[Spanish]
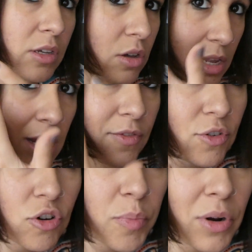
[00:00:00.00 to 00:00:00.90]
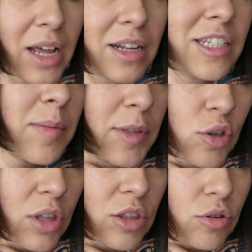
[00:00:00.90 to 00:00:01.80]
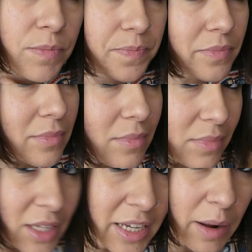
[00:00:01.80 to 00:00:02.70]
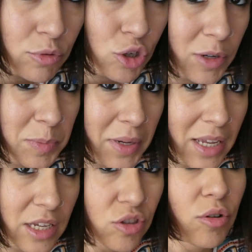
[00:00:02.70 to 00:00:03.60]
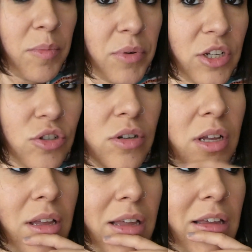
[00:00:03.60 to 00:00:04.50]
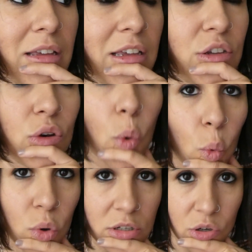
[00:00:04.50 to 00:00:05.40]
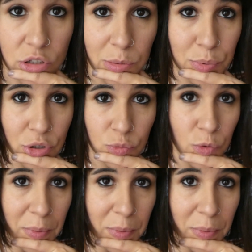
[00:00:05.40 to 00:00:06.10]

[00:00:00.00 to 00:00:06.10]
en el forro polar, y se metió dentro era mucho más pequeñito, ¿eh? por eso. Y yo, uy, digo, este pollo es muy